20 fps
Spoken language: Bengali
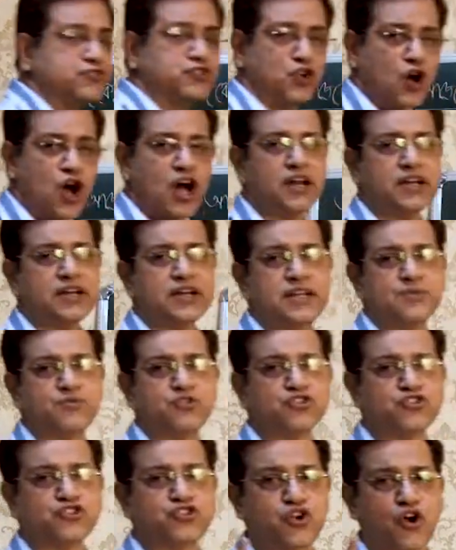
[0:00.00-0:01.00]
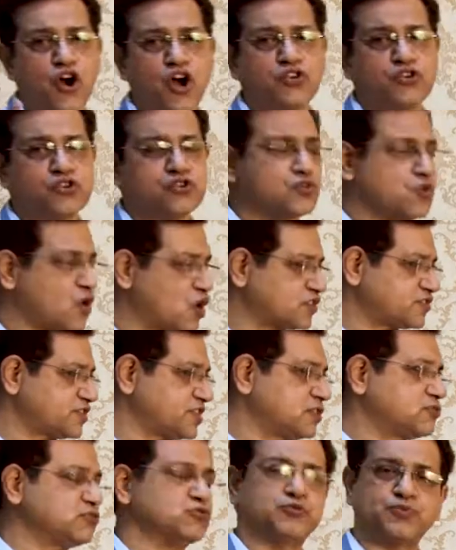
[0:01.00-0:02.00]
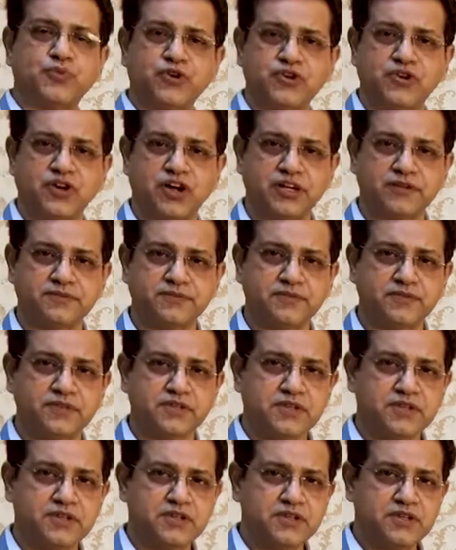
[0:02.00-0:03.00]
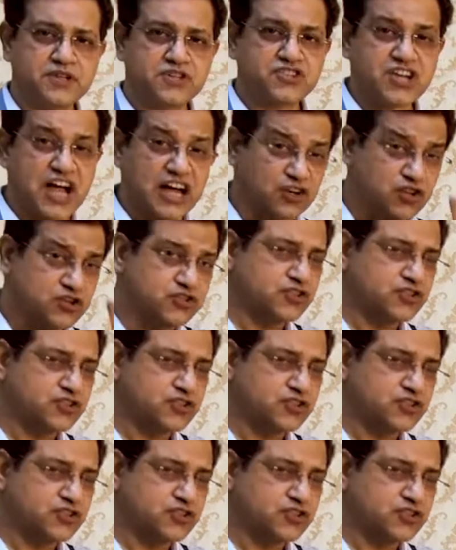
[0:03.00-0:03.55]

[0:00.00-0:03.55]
জল এবং ছয় অণু অক্সিজেন উৎপন্ন হয় শালক